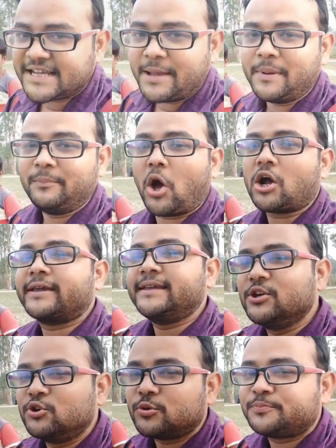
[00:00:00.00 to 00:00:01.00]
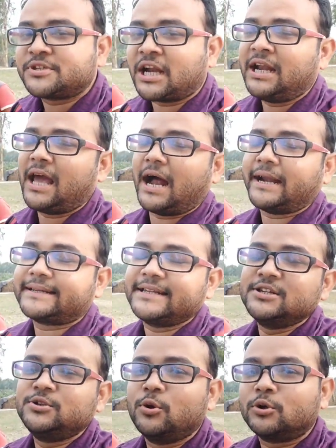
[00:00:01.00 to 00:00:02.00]
ডিজেএমবি ব্লগ ইউটিউব চ্যানেলে
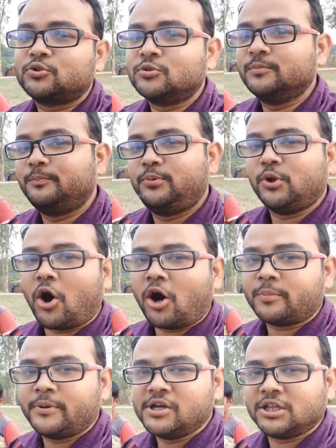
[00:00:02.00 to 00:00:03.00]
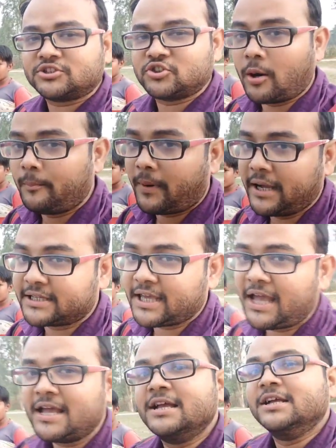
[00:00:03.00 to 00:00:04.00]
আরেকটি নতুন ব্লগ ভিডিওতে সবাইকে